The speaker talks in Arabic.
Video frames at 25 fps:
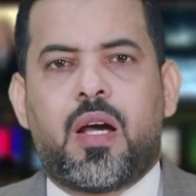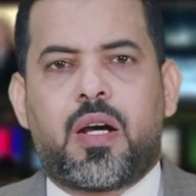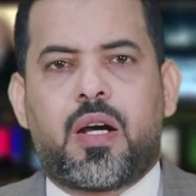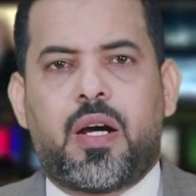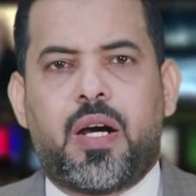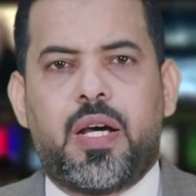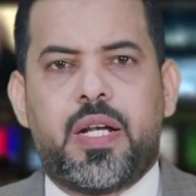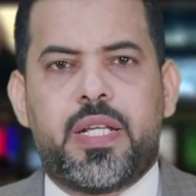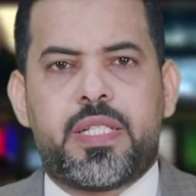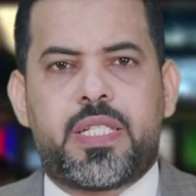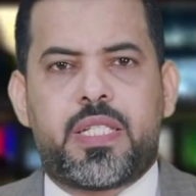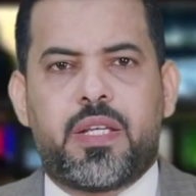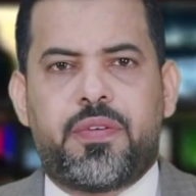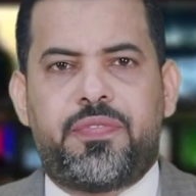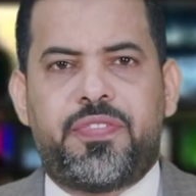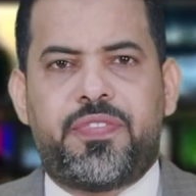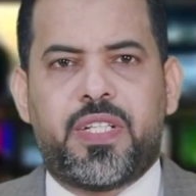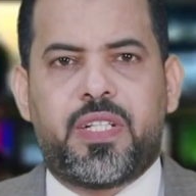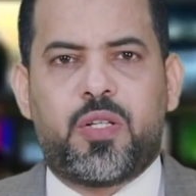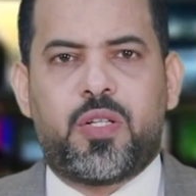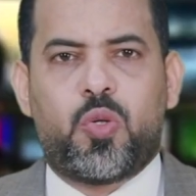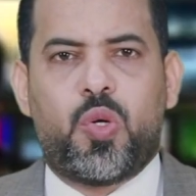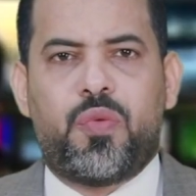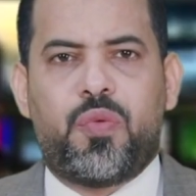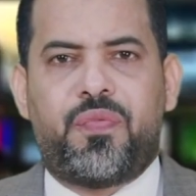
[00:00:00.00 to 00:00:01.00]
قال
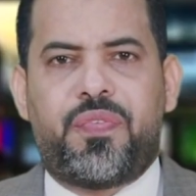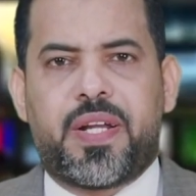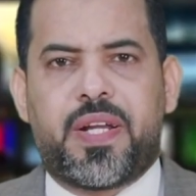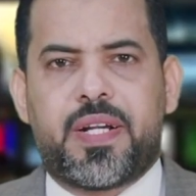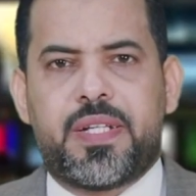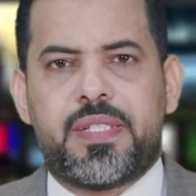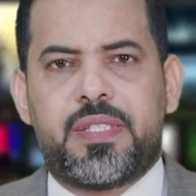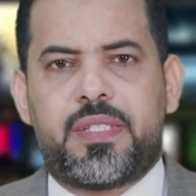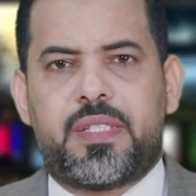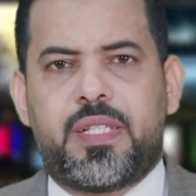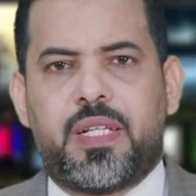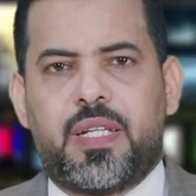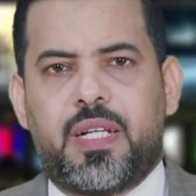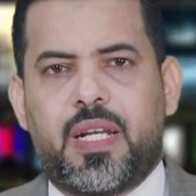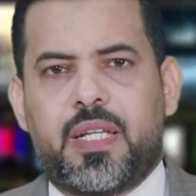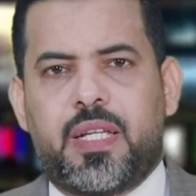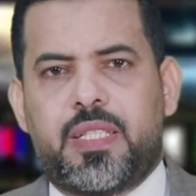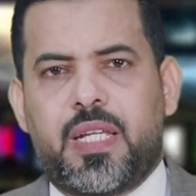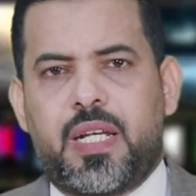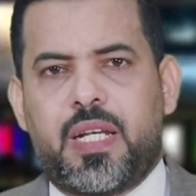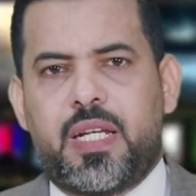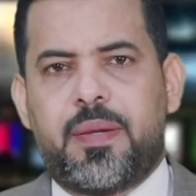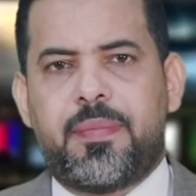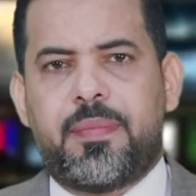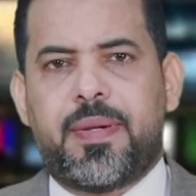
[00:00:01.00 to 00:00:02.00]
السفير الفرنسي
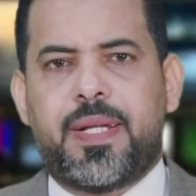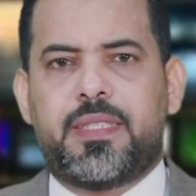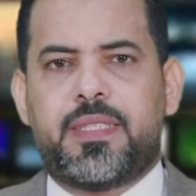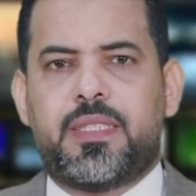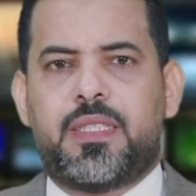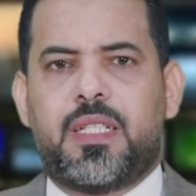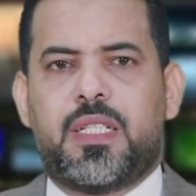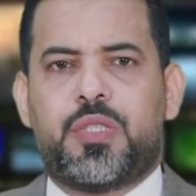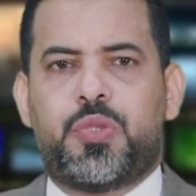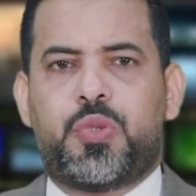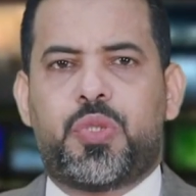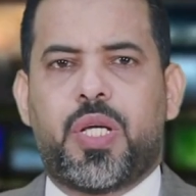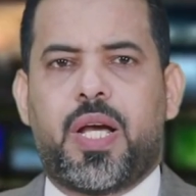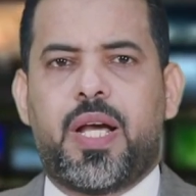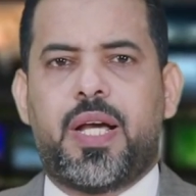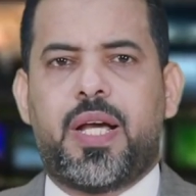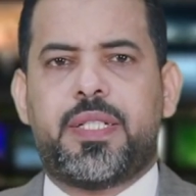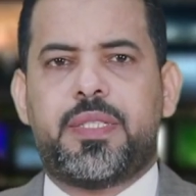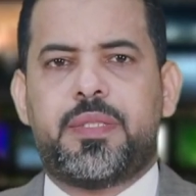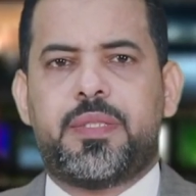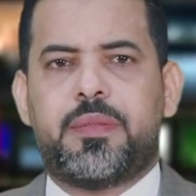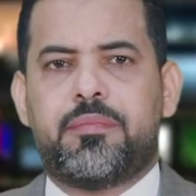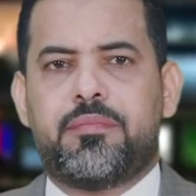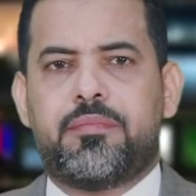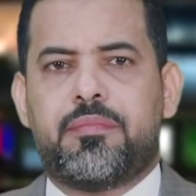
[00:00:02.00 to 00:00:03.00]
لدى اليمن
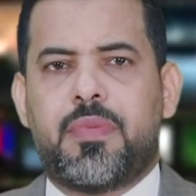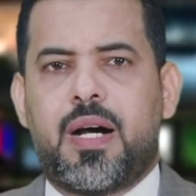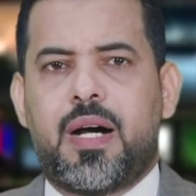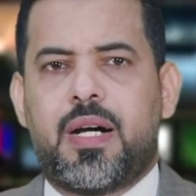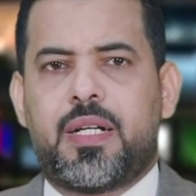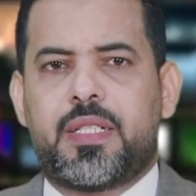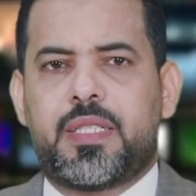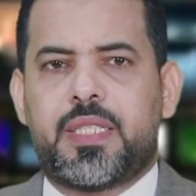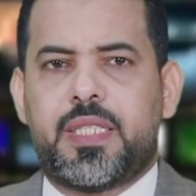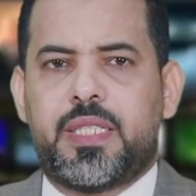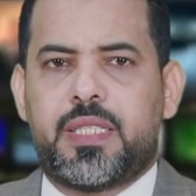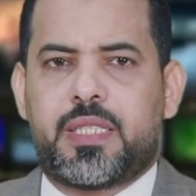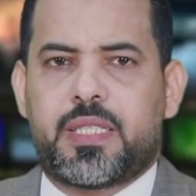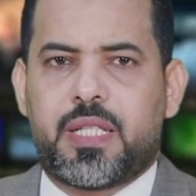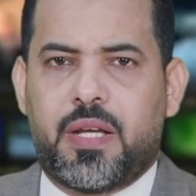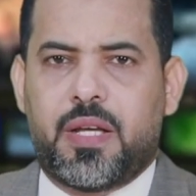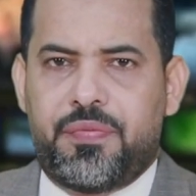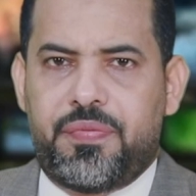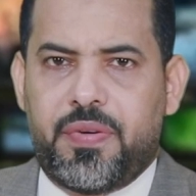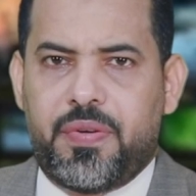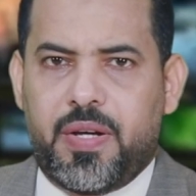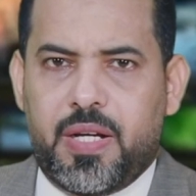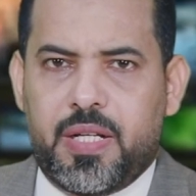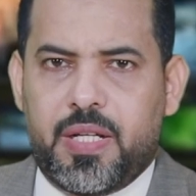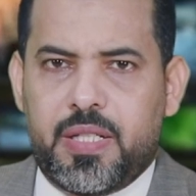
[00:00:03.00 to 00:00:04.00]
جان ماري
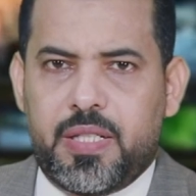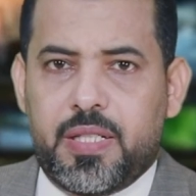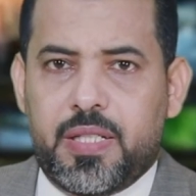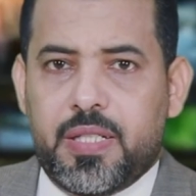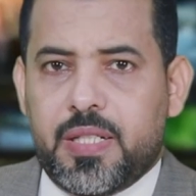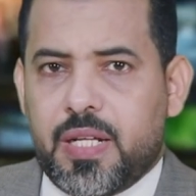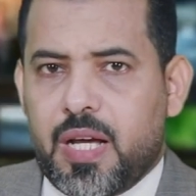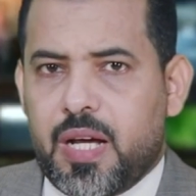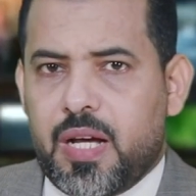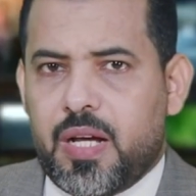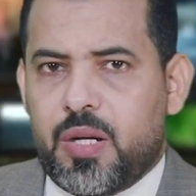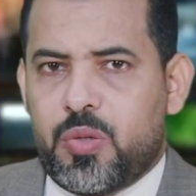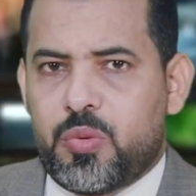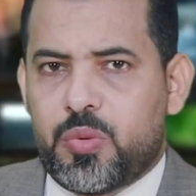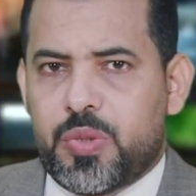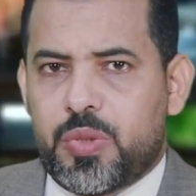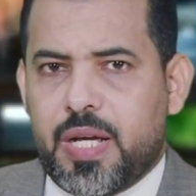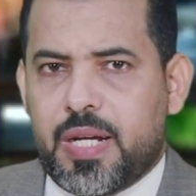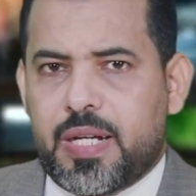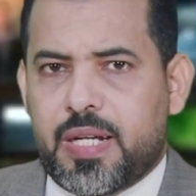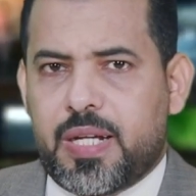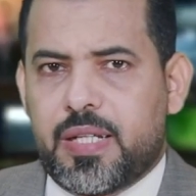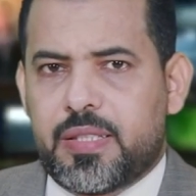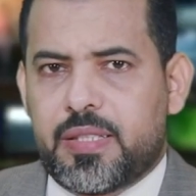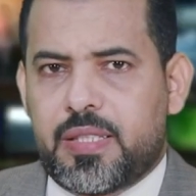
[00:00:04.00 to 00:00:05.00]
صفا إن
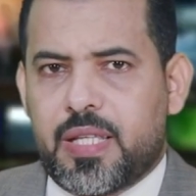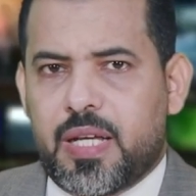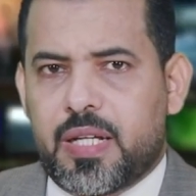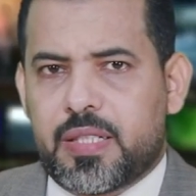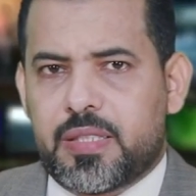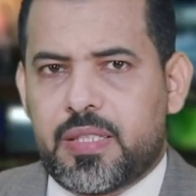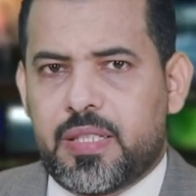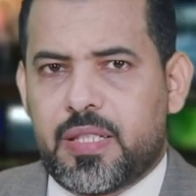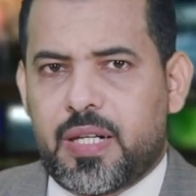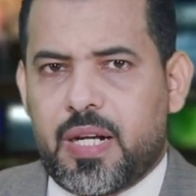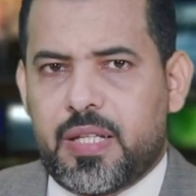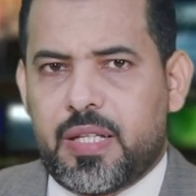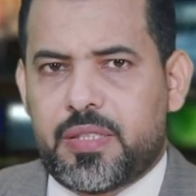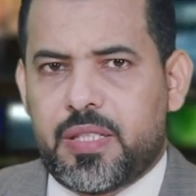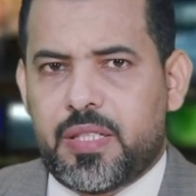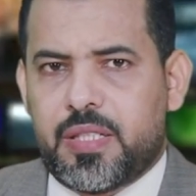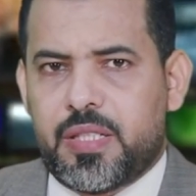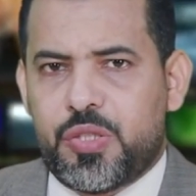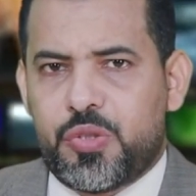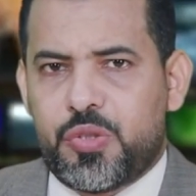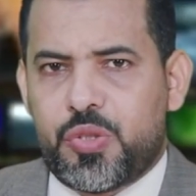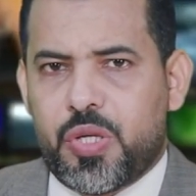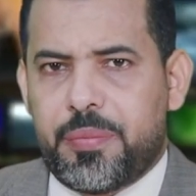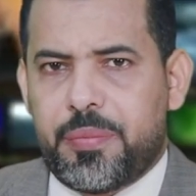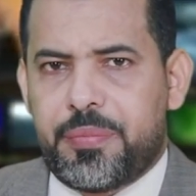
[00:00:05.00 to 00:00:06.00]
هناك تغييرات
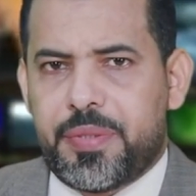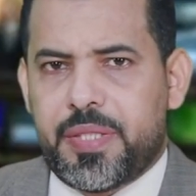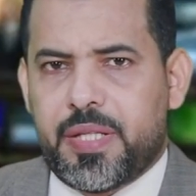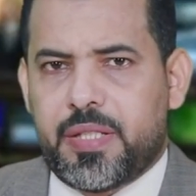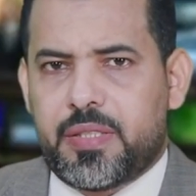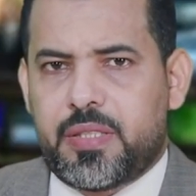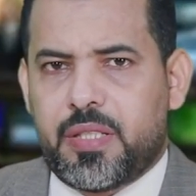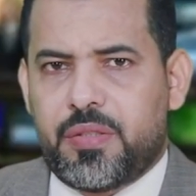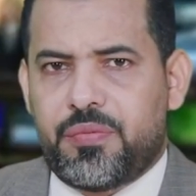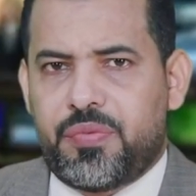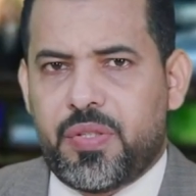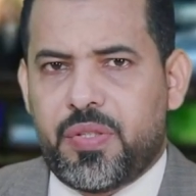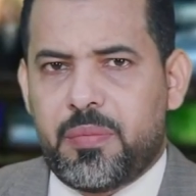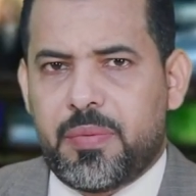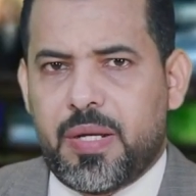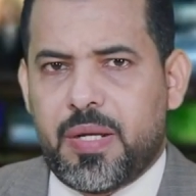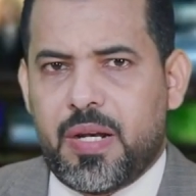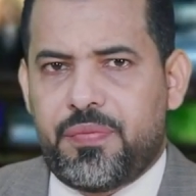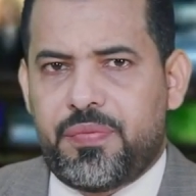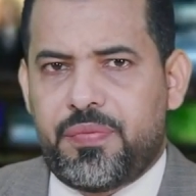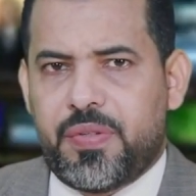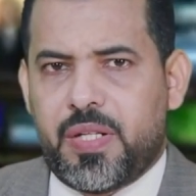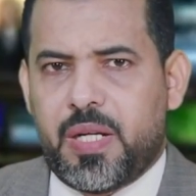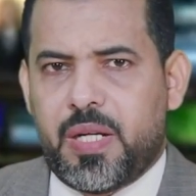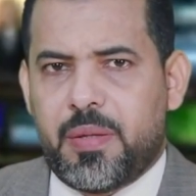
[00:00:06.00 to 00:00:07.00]
إيجابية في
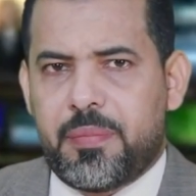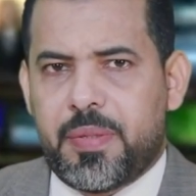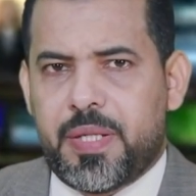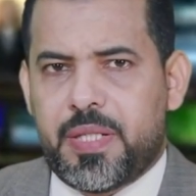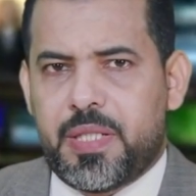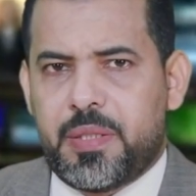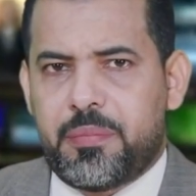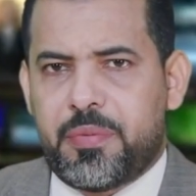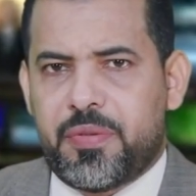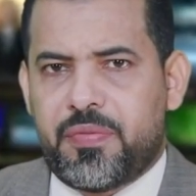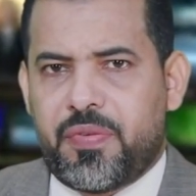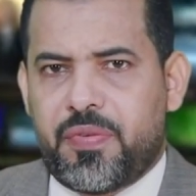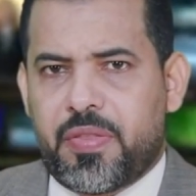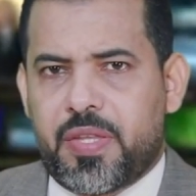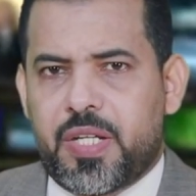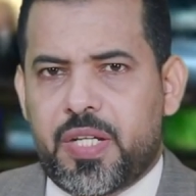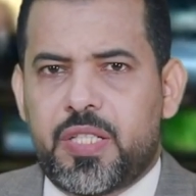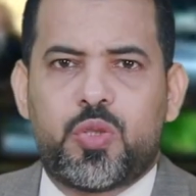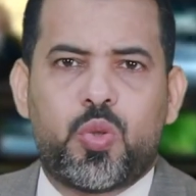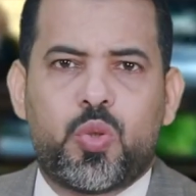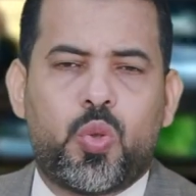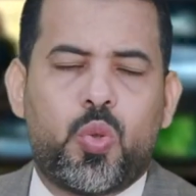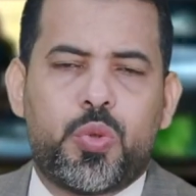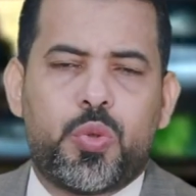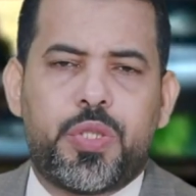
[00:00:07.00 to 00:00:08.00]
الملف اليمني
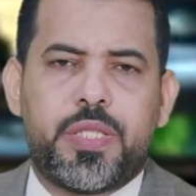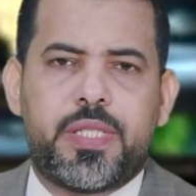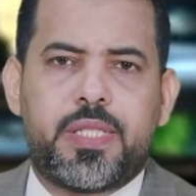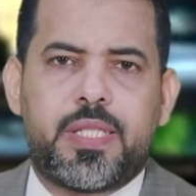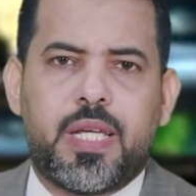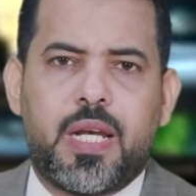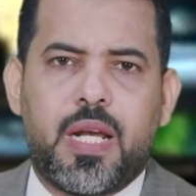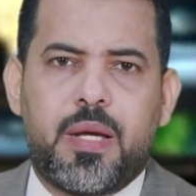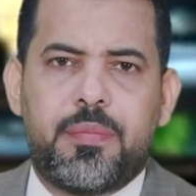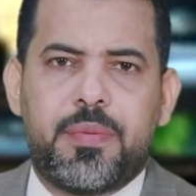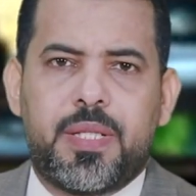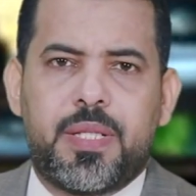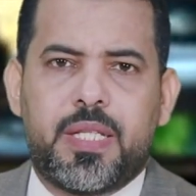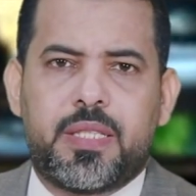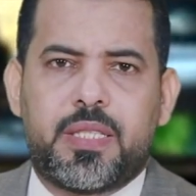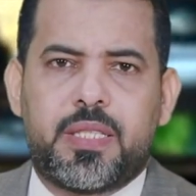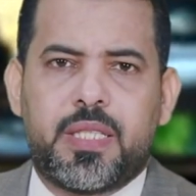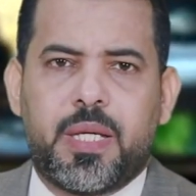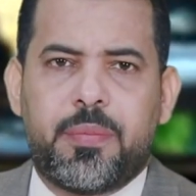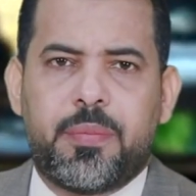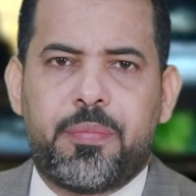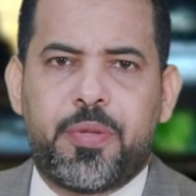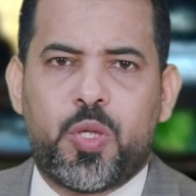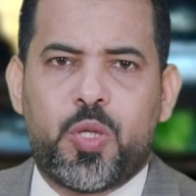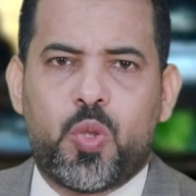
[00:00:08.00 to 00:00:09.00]
بفضل جهود السلام التي
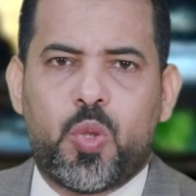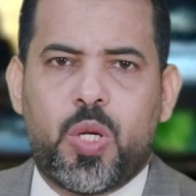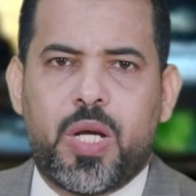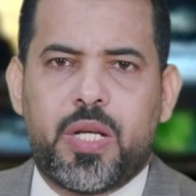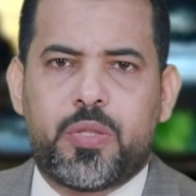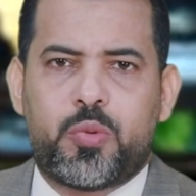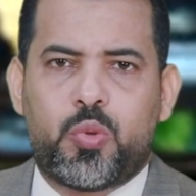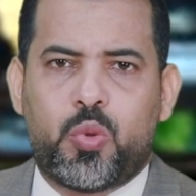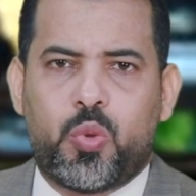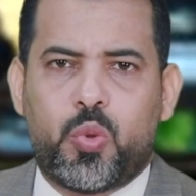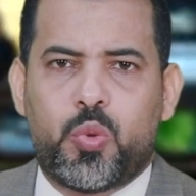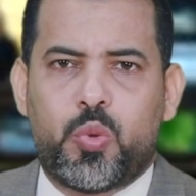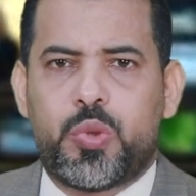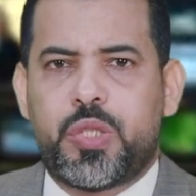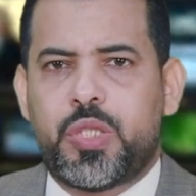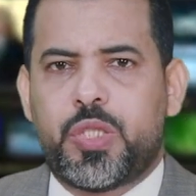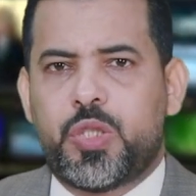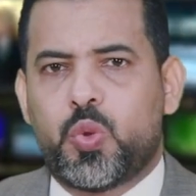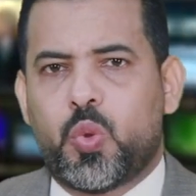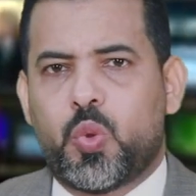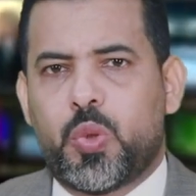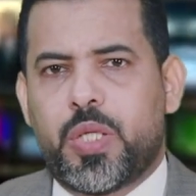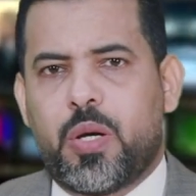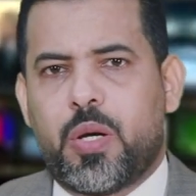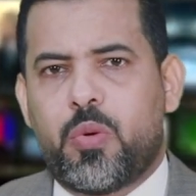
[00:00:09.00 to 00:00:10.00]
يبذلها السعوديون